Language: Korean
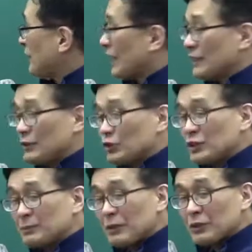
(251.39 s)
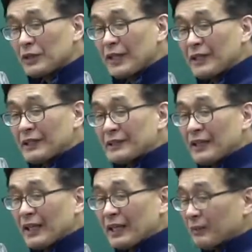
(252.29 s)
자기는 60만 원 내야
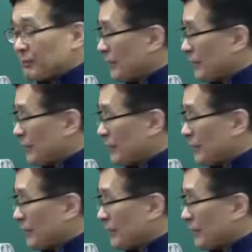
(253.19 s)
되는데